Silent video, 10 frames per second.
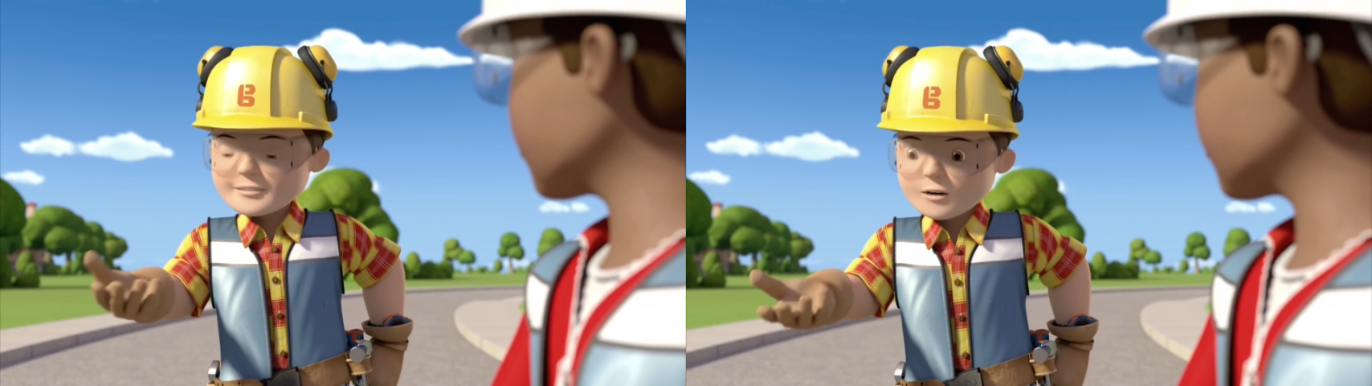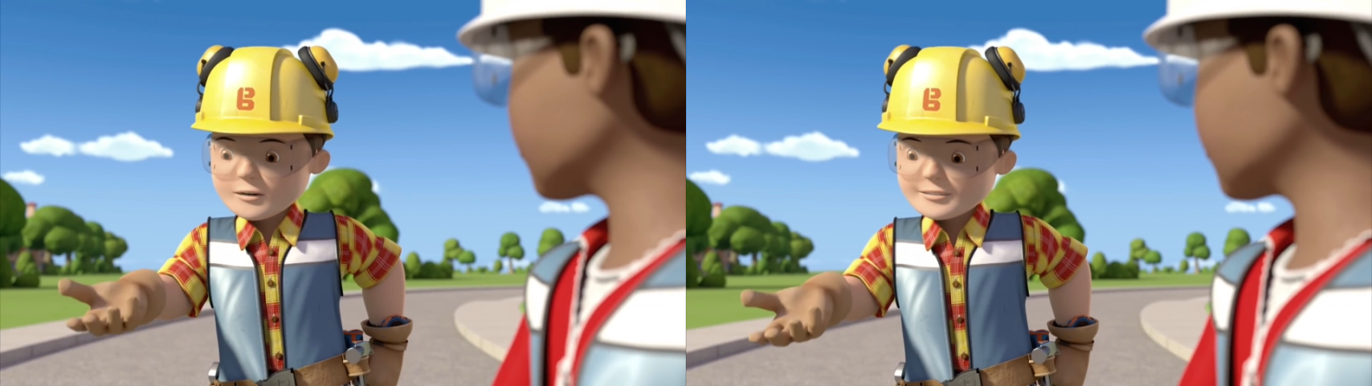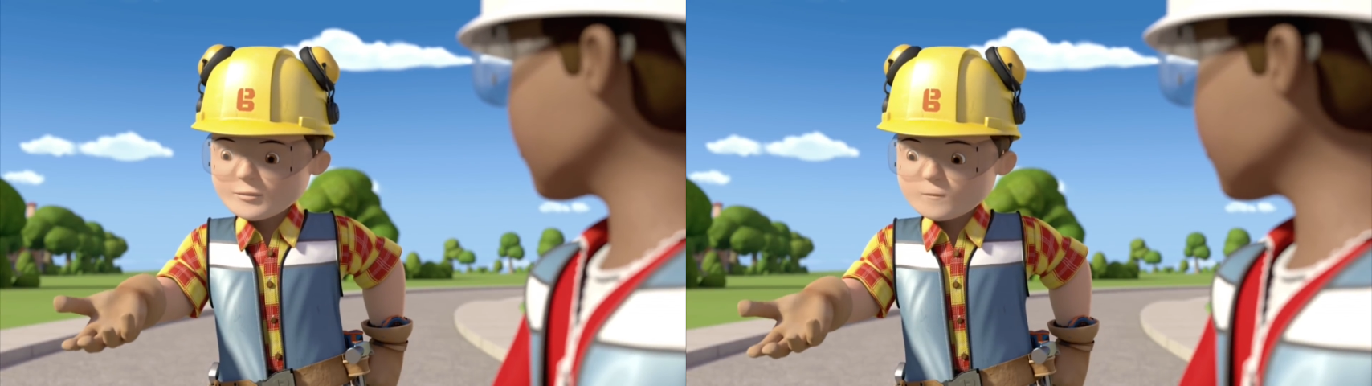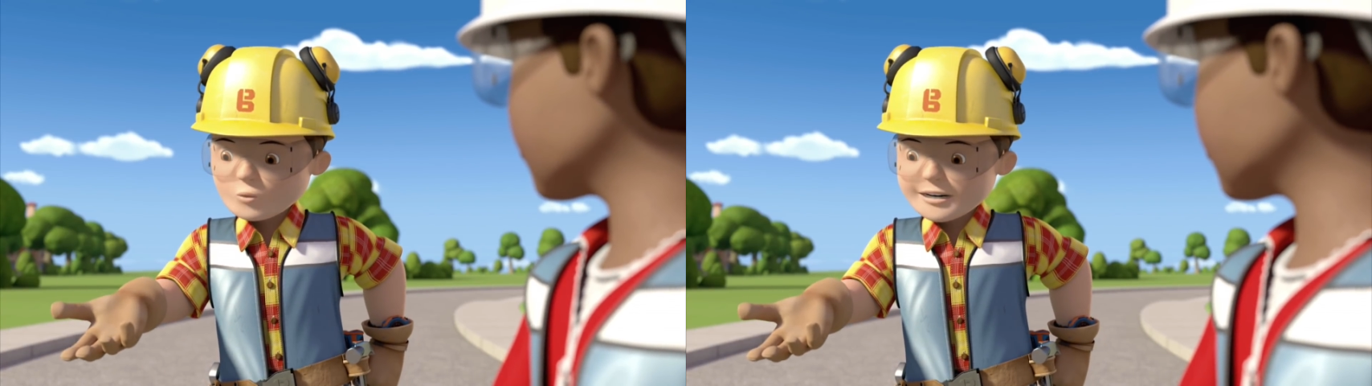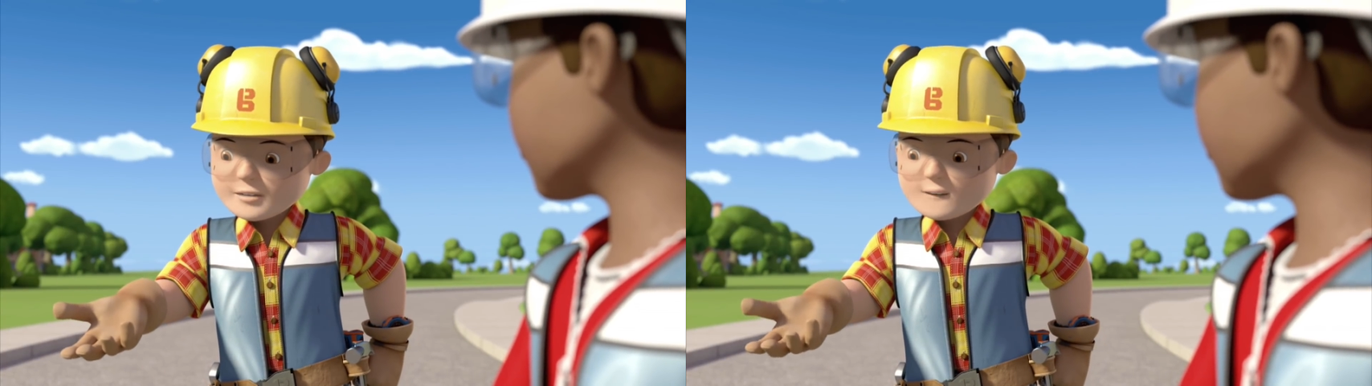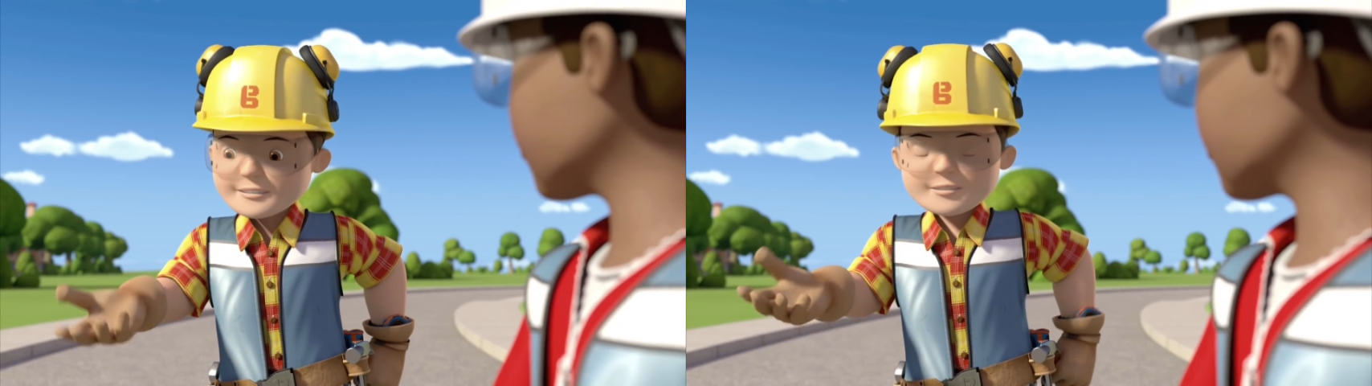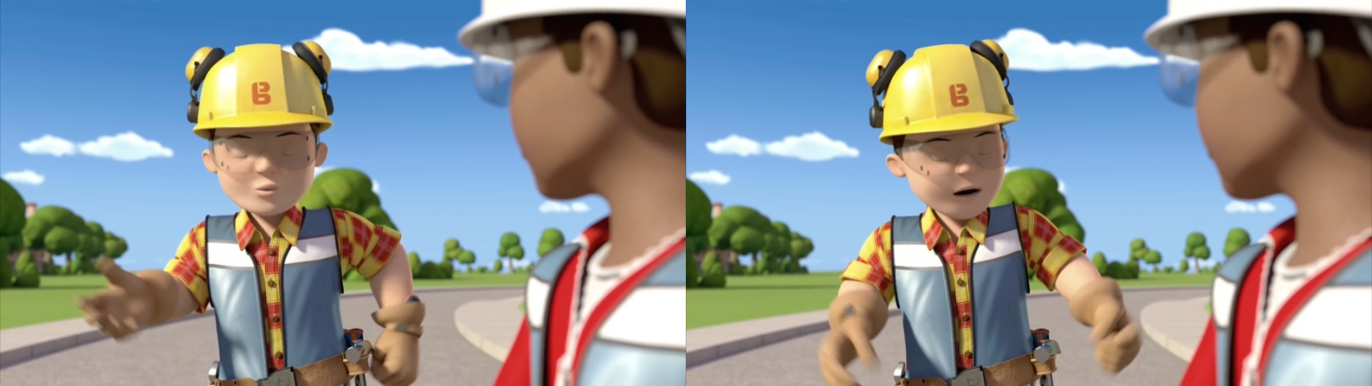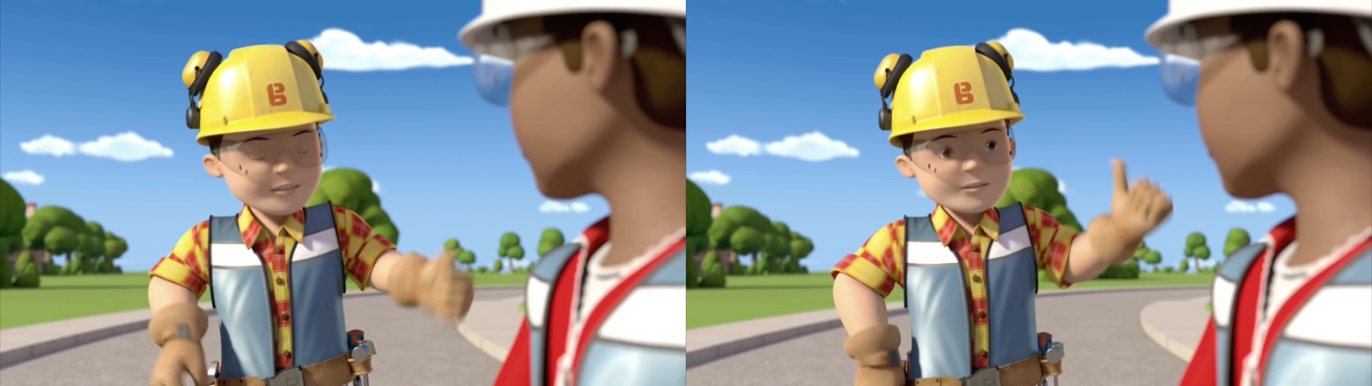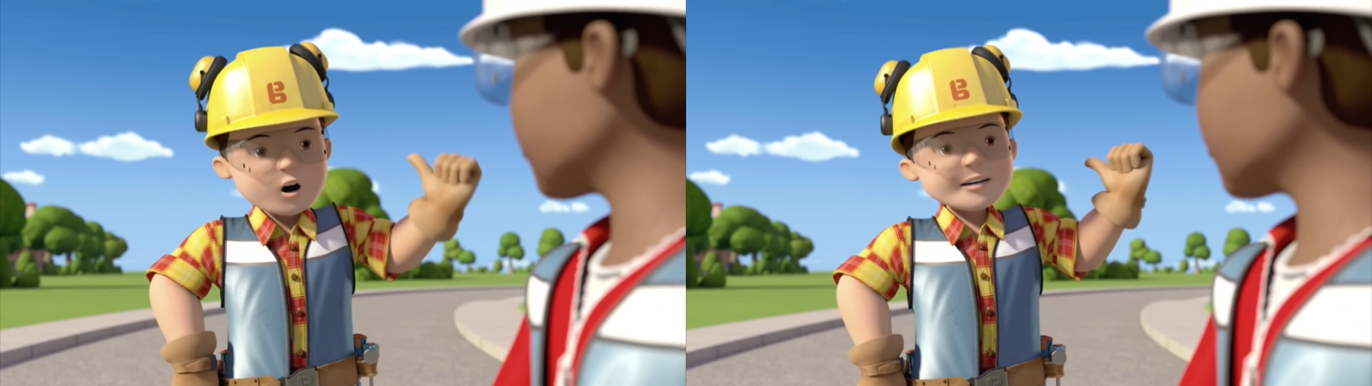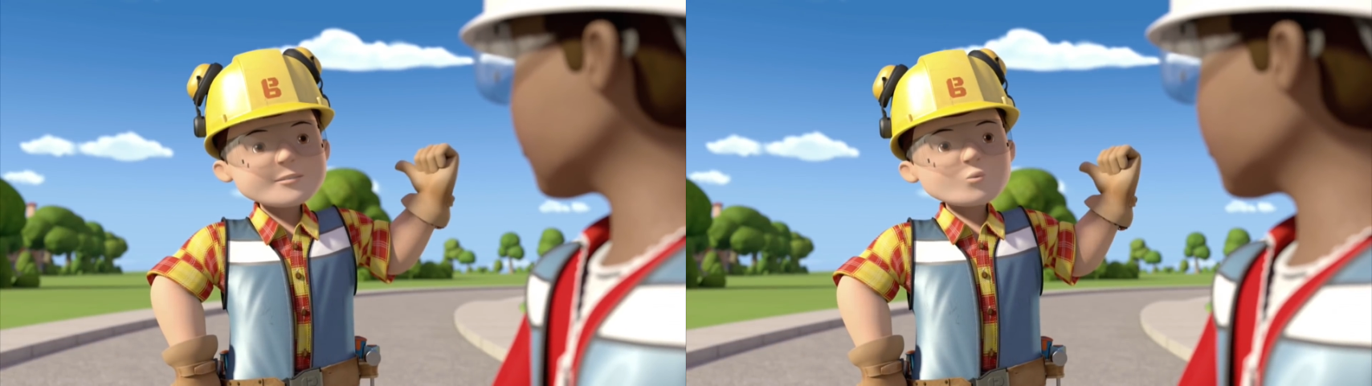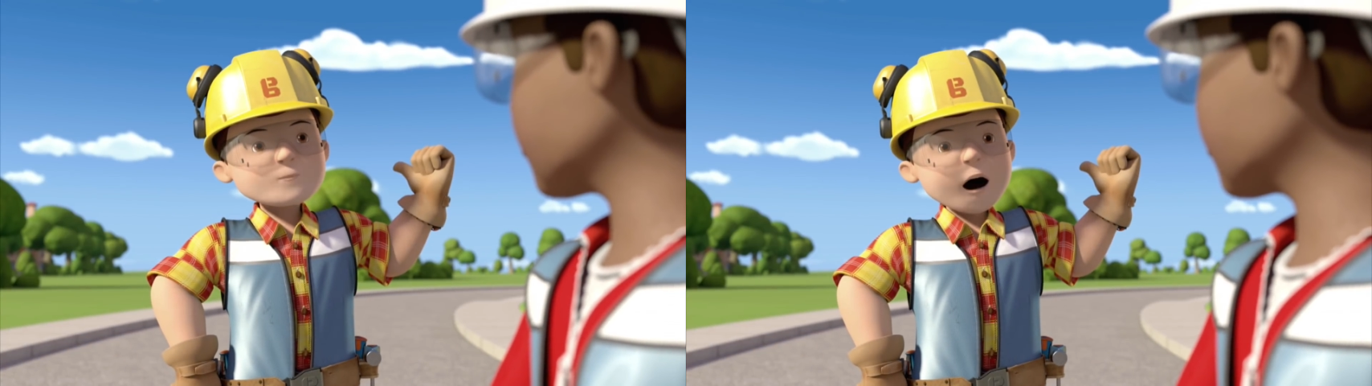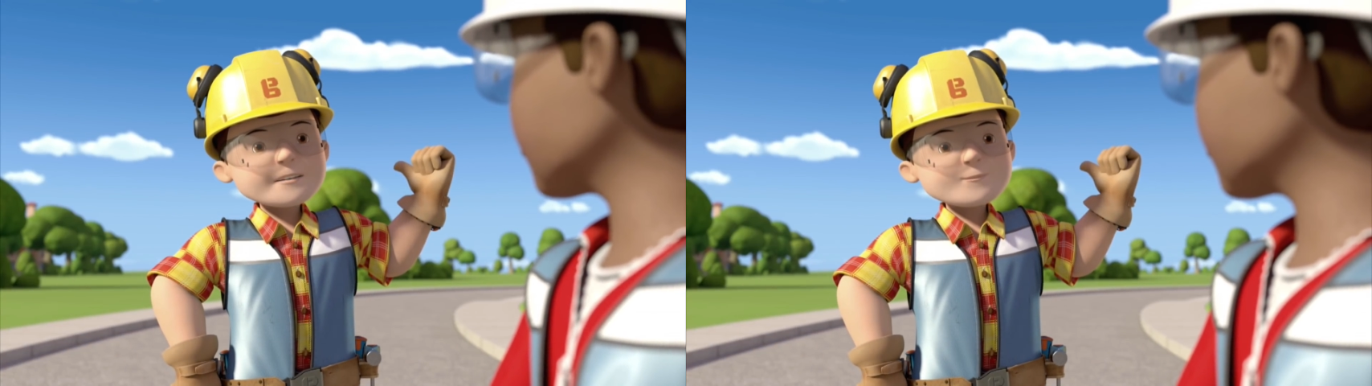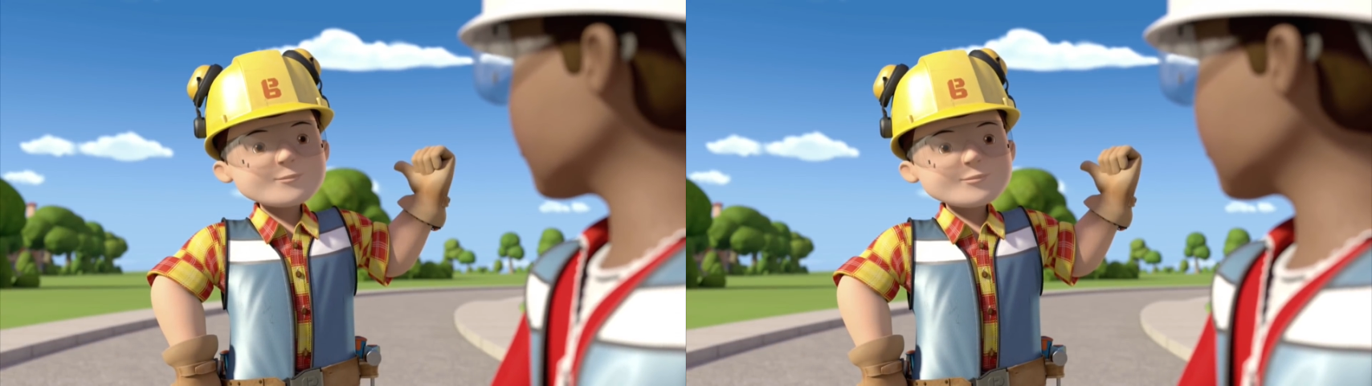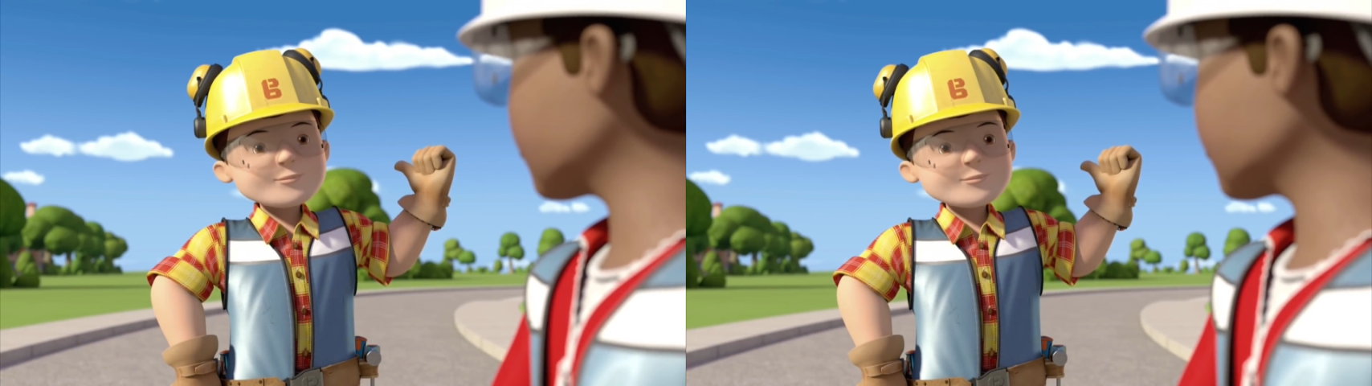rozkopać resztę, a ja tymczasem pójdę po rurę.